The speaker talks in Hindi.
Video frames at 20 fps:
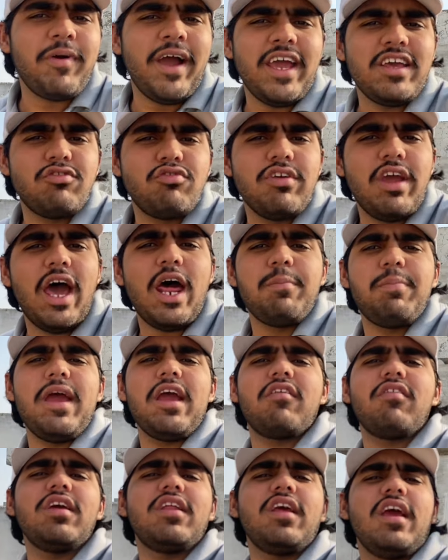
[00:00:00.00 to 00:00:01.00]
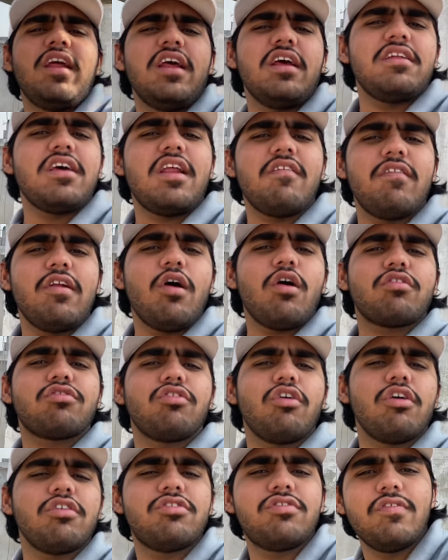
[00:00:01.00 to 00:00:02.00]
गाइस वी आर बैक विद अनदर व्लॉग
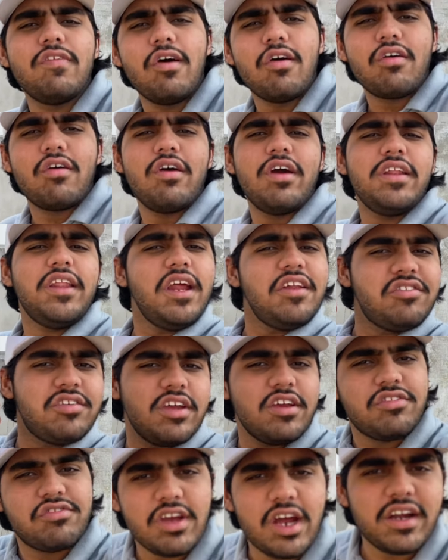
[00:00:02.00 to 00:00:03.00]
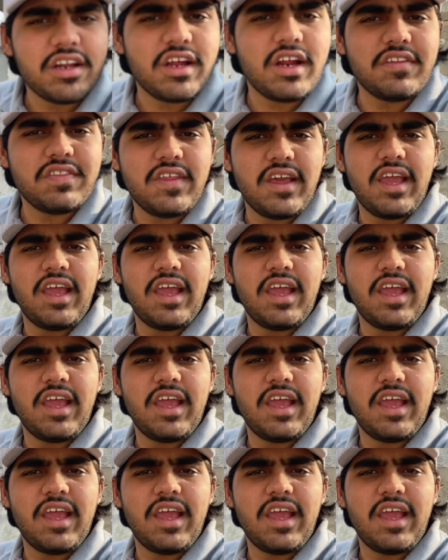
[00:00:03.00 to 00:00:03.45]
सो इस व्लॉग को इधर से स्टार्ट करते